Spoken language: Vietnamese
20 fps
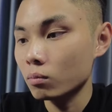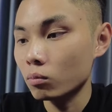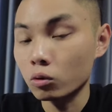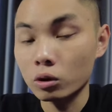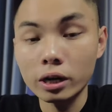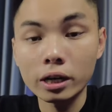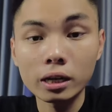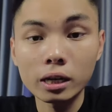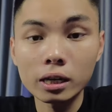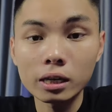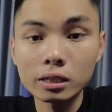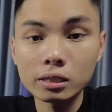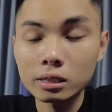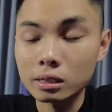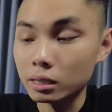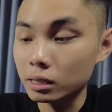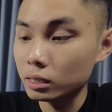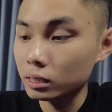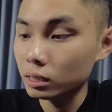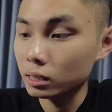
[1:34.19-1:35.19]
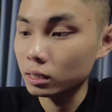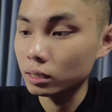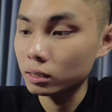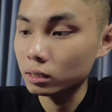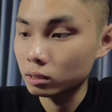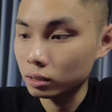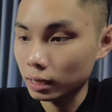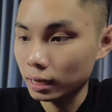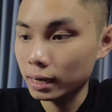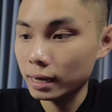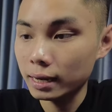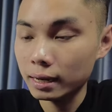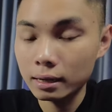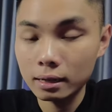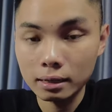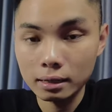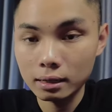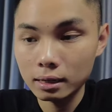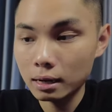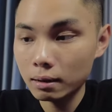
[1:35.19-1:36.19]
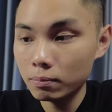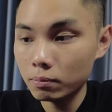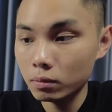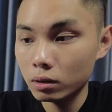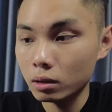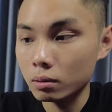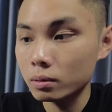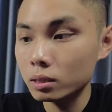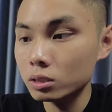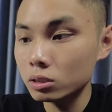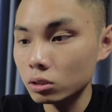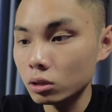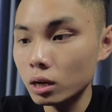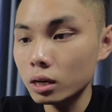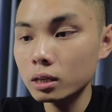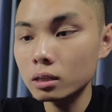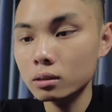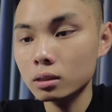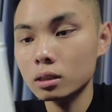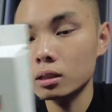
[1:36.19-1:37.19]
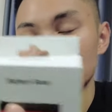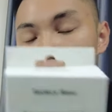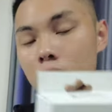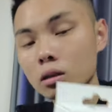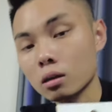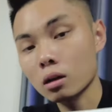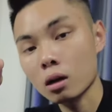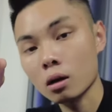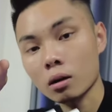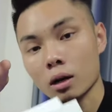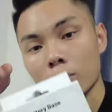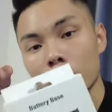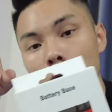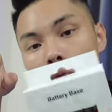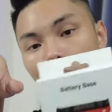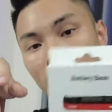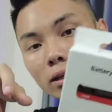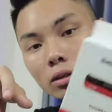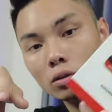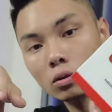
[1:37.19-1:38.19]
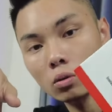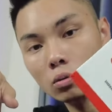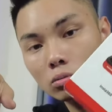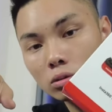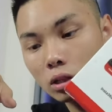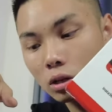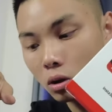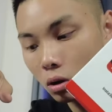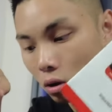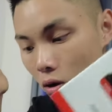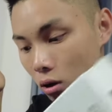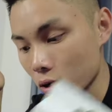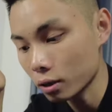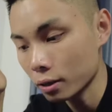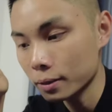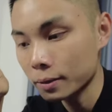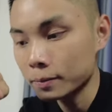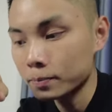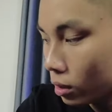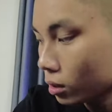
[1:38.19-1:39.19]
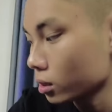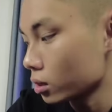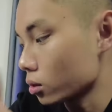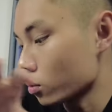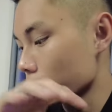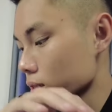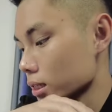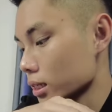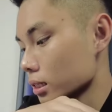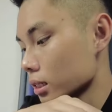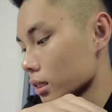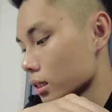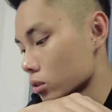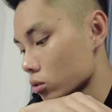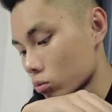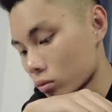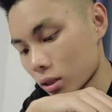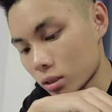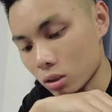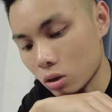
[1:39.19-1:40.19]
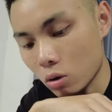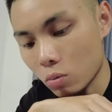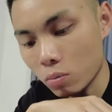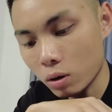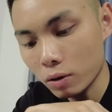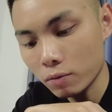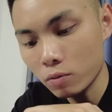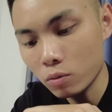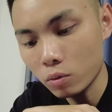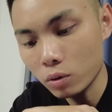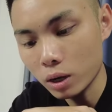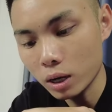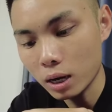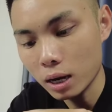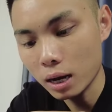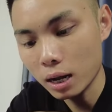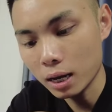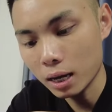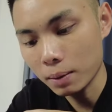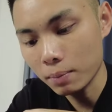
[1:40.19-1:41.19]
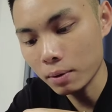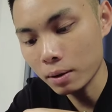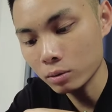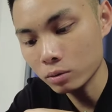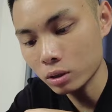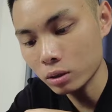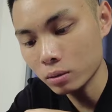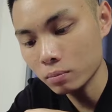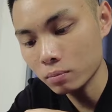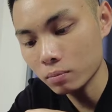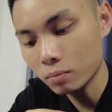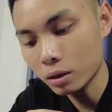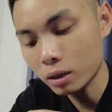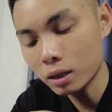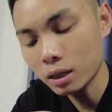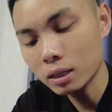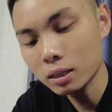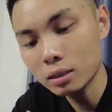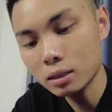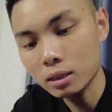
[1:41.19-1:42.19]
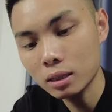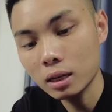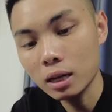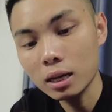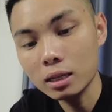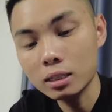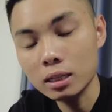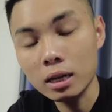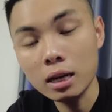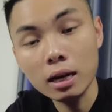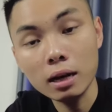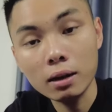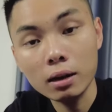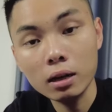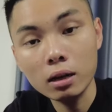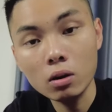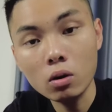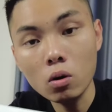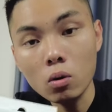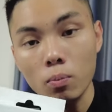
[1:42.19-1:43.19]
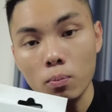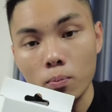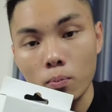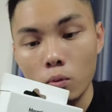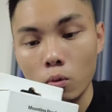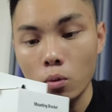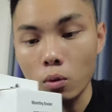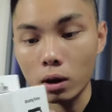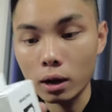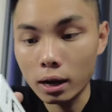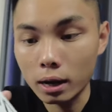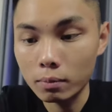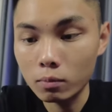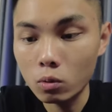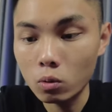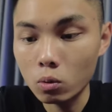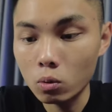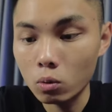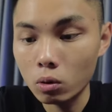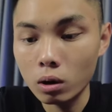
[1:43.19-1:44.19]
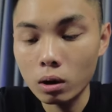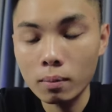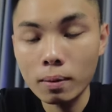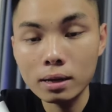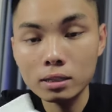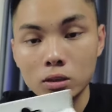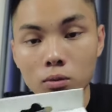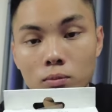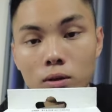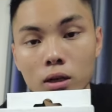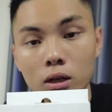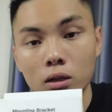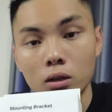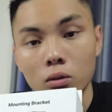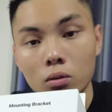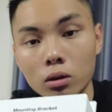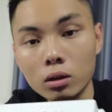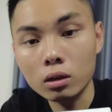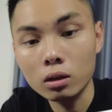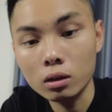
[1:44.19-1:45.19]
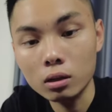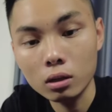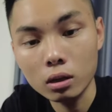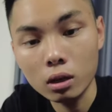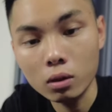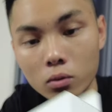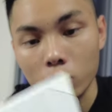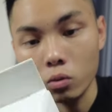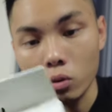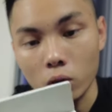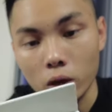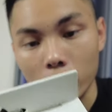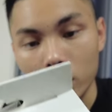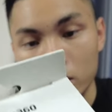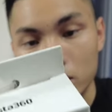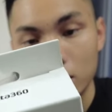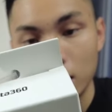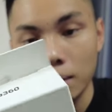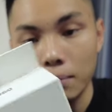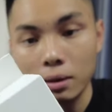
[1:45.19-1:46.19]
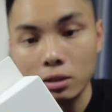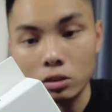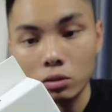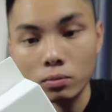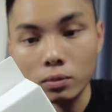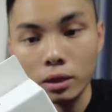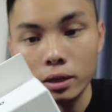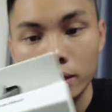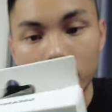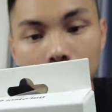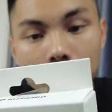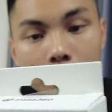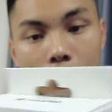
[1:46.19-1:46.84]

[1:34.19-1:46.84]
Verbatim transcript: một đinh edition ấy, thì cái này lắp ở bên dưới thì ở cái bộ này nó cũng sẽ có Ngoài ra thì chúng ta sẽ có một cái phụ kiện là cái mounting bracket thì đây chính là cái ốp của cái bộ 360 ờ, này thôi. Đó, của cái Insta 360.